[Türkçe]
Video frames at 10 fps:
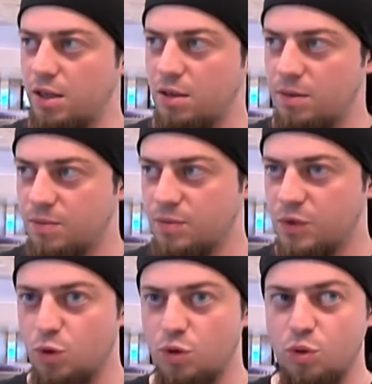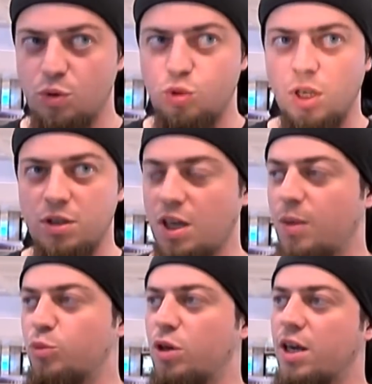Hı hı. Uçak
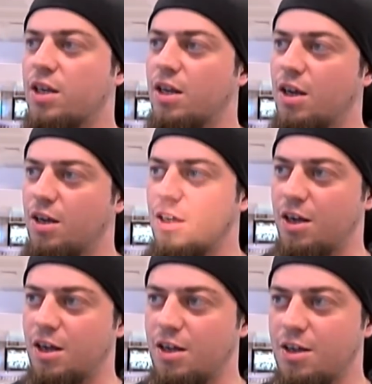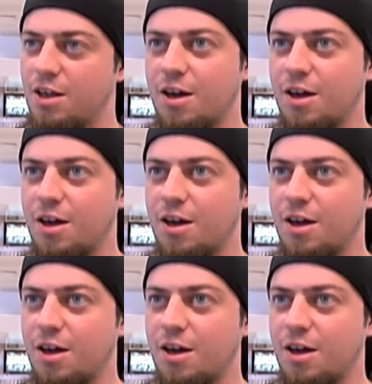tam dönerken Ankara'ya